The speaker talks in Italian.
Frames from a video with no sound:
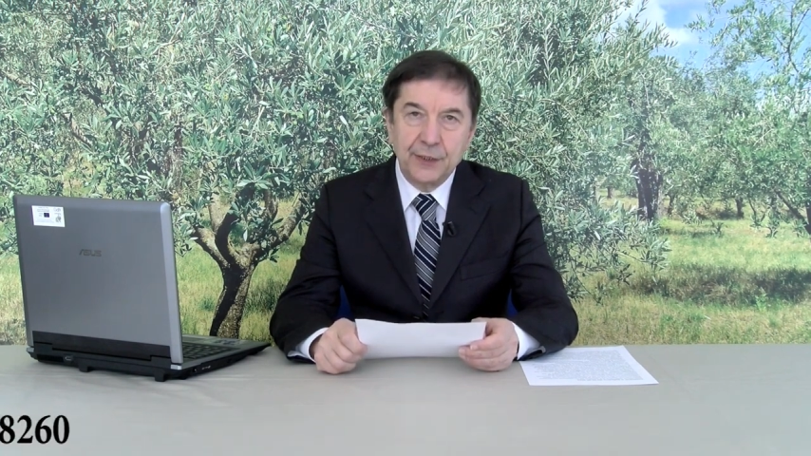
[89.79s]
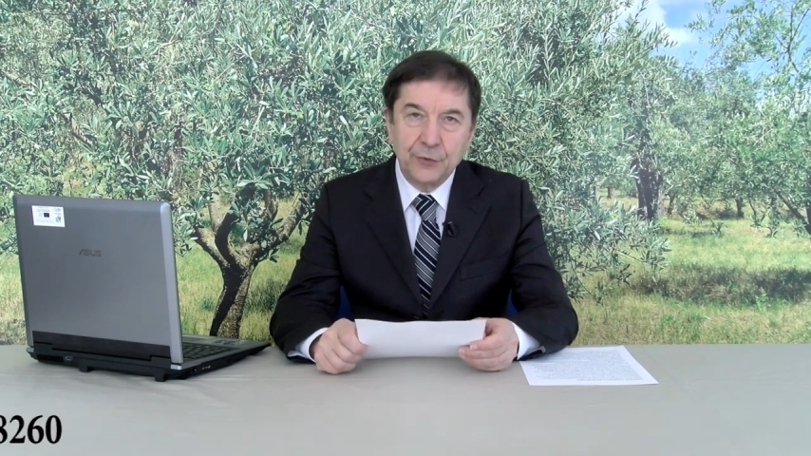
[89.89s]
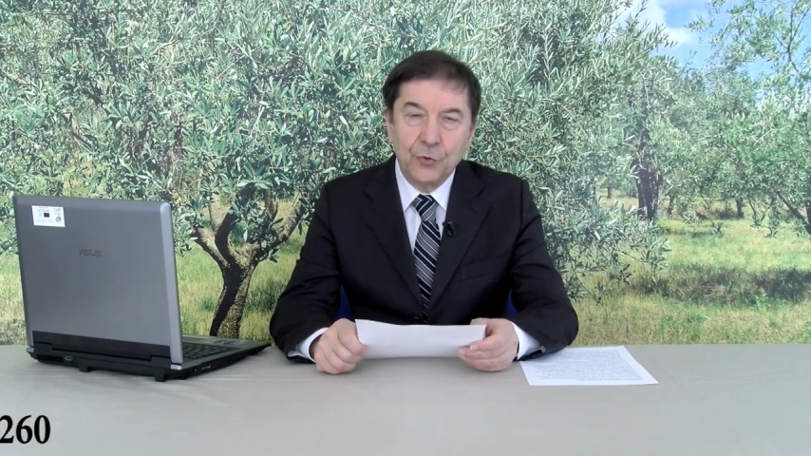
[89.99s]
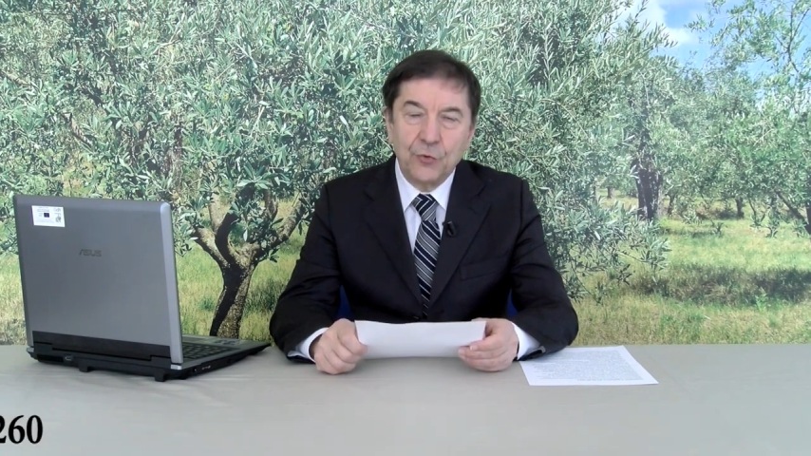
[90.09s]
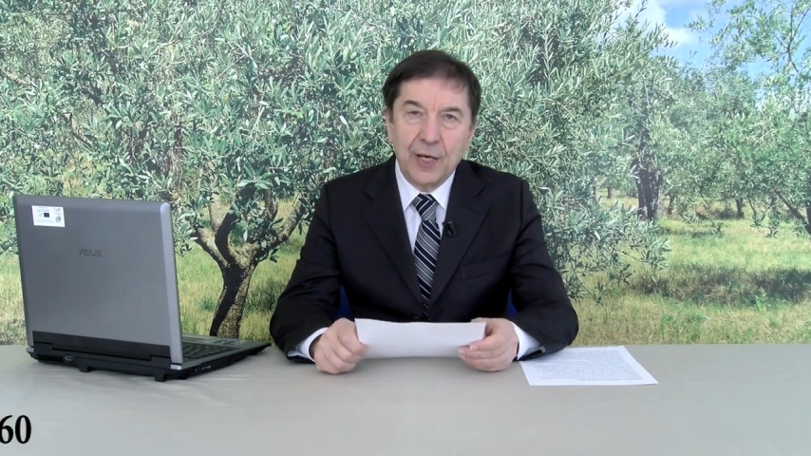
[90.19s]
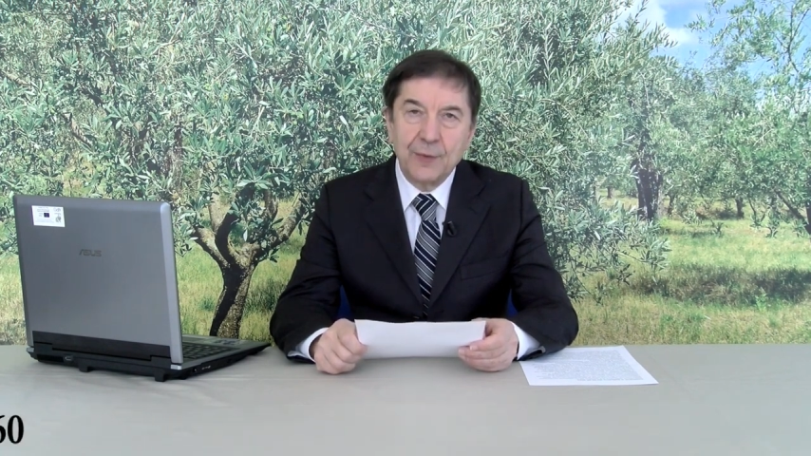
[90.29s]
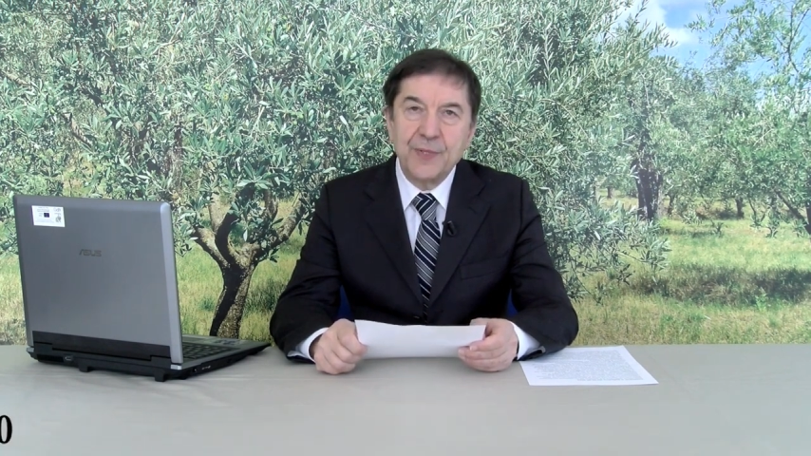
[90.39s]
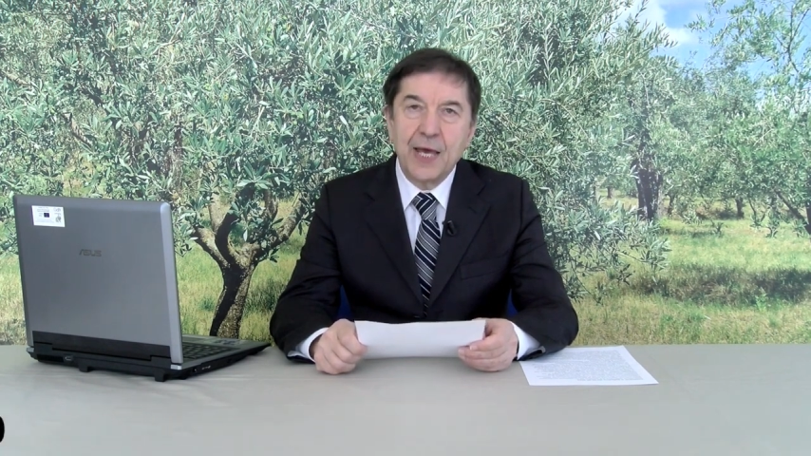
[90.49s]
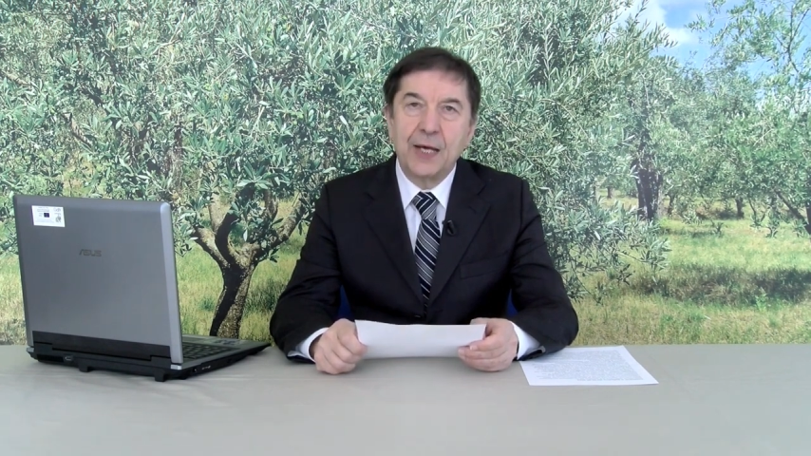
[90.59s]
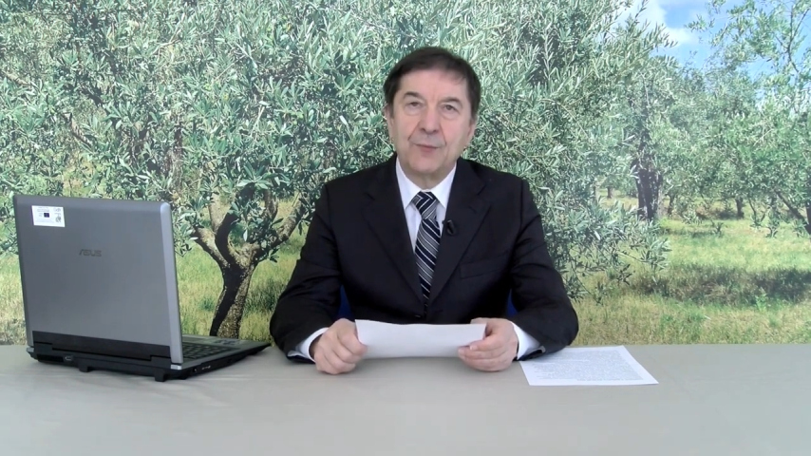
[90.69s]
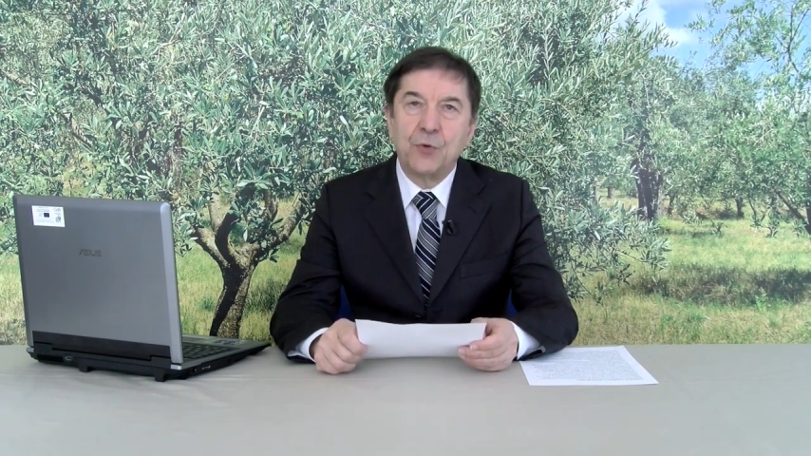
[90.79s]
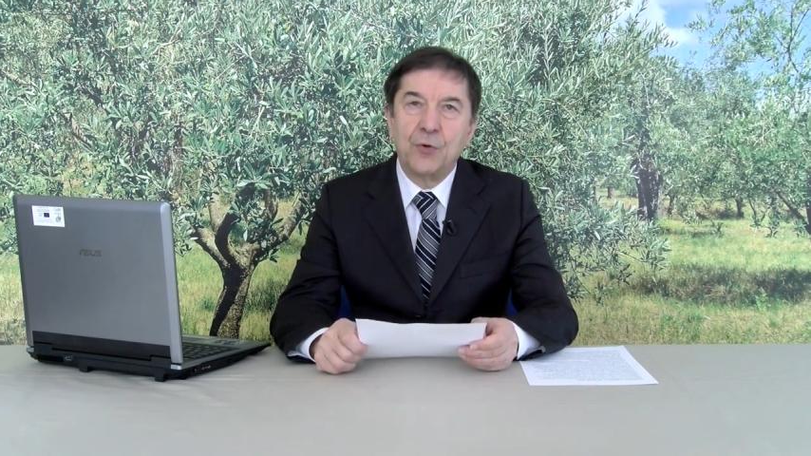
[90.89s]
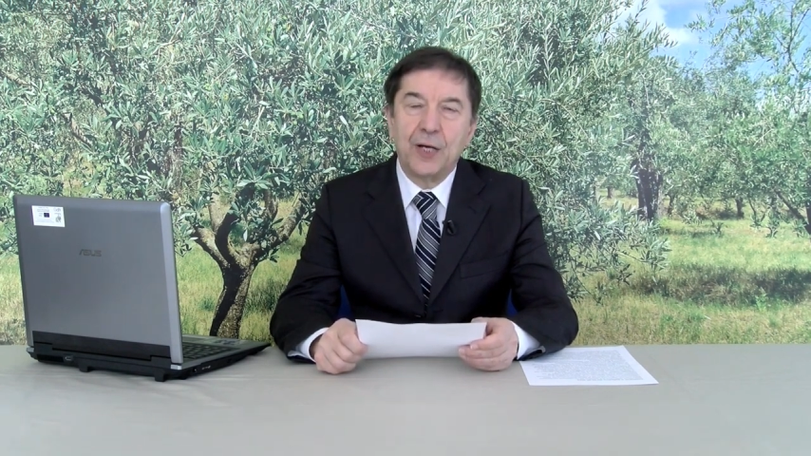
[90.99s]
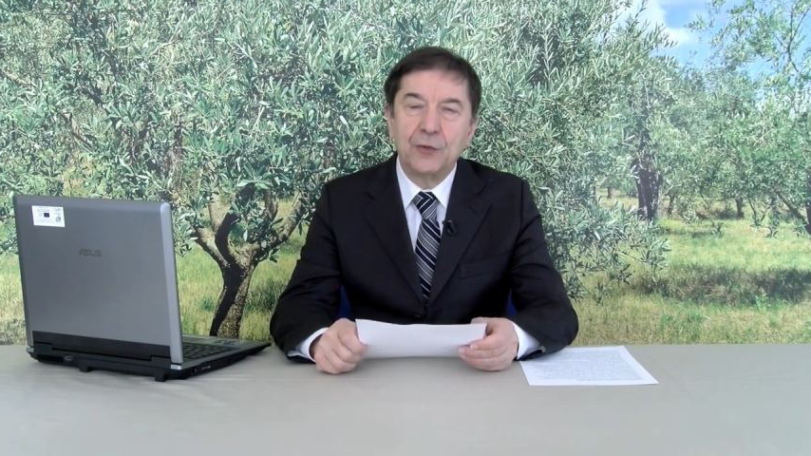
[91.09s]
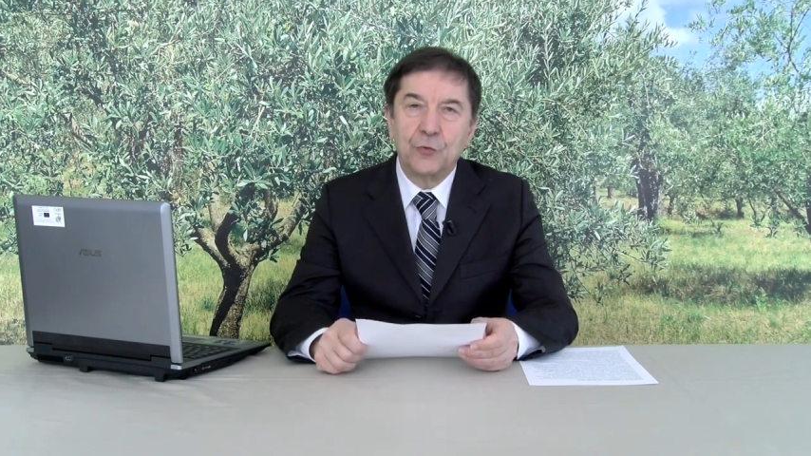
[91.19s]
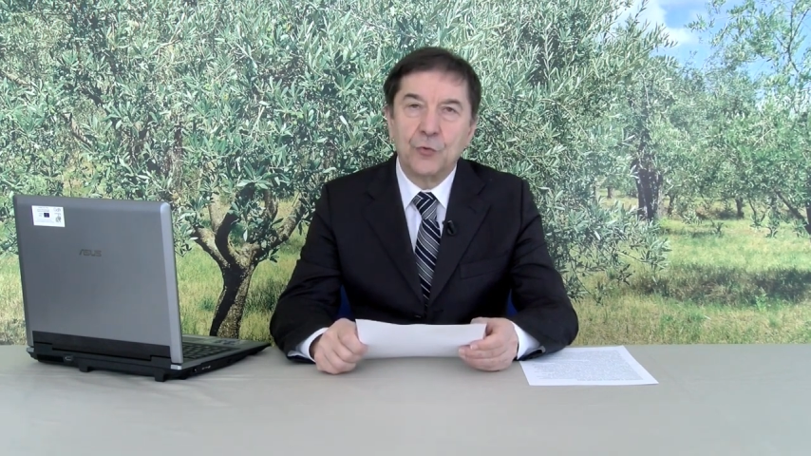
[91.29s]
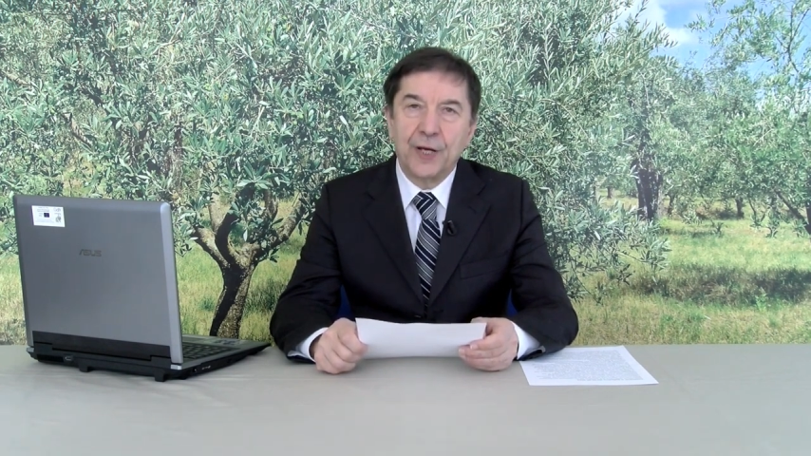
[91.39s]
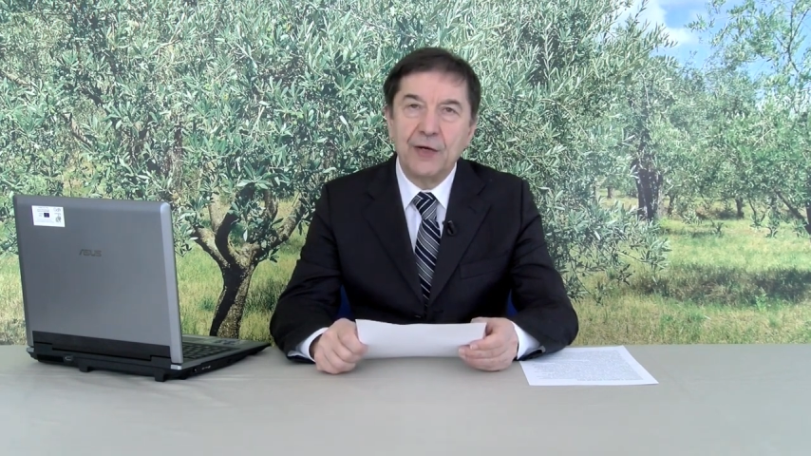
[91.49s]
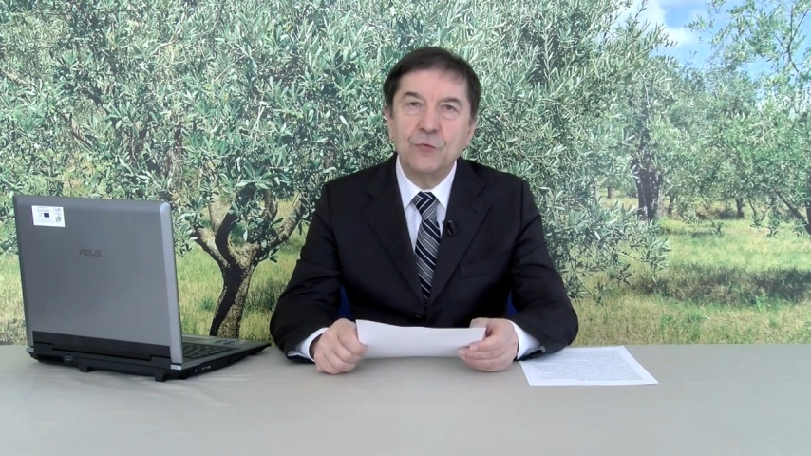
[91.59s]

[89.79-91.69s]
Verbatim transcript: Non abbiamo ancora